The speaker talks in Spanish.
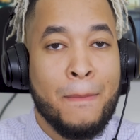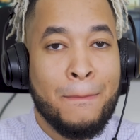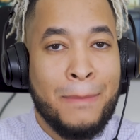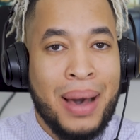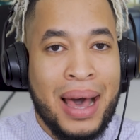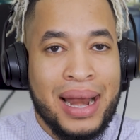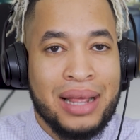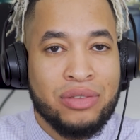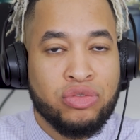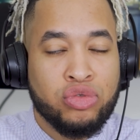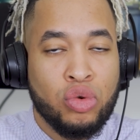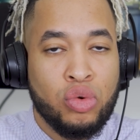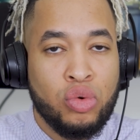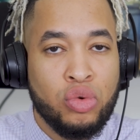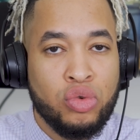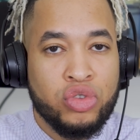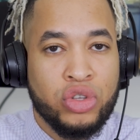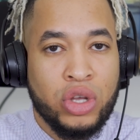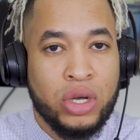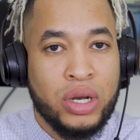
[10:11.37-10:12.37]
para
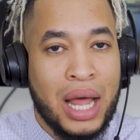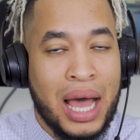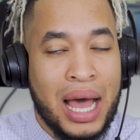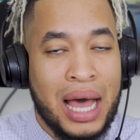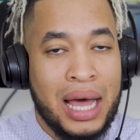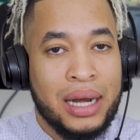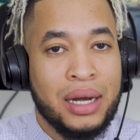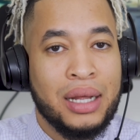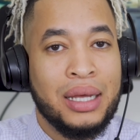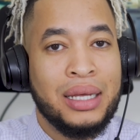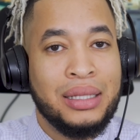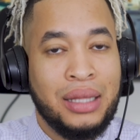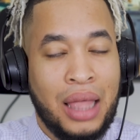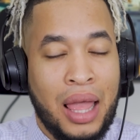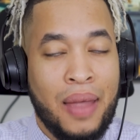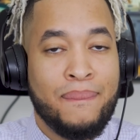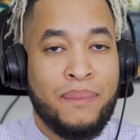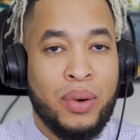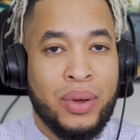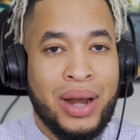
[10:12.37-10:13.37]
solucionar
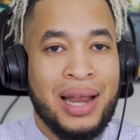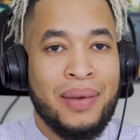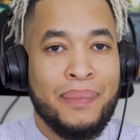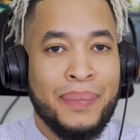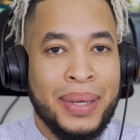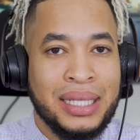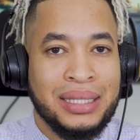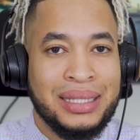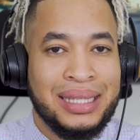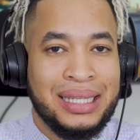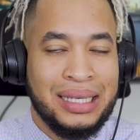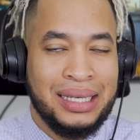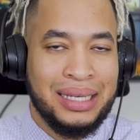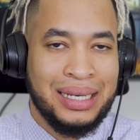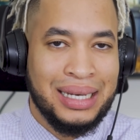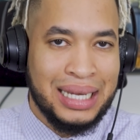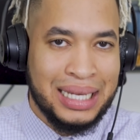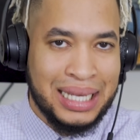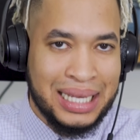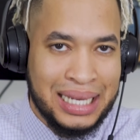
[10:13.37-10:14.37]
temporalmente
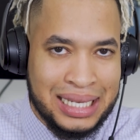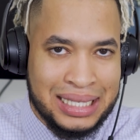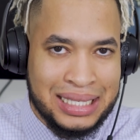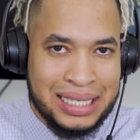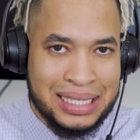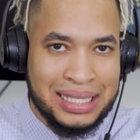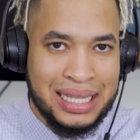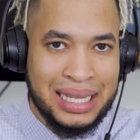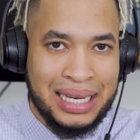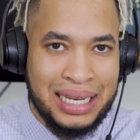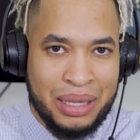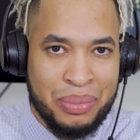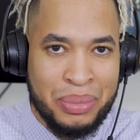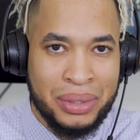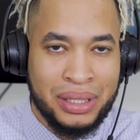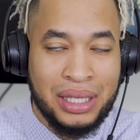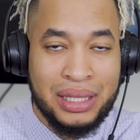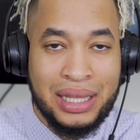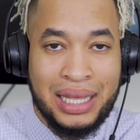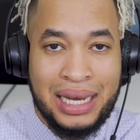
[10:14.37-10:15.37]
la crisis del
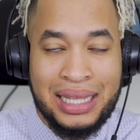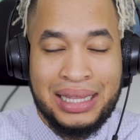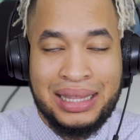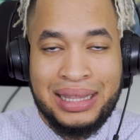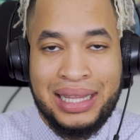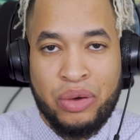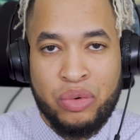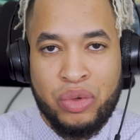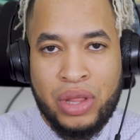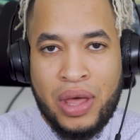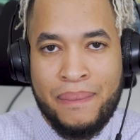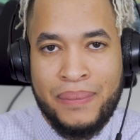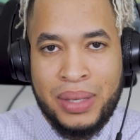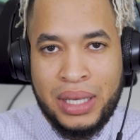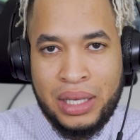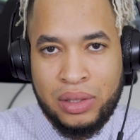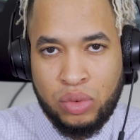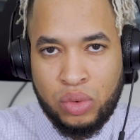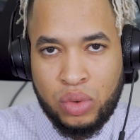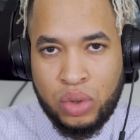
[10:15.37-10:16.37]
límite del
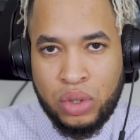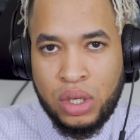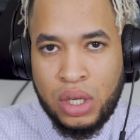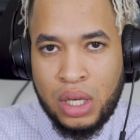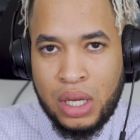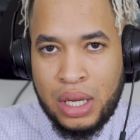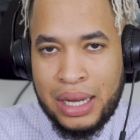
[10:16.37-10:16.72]
endeudamiento.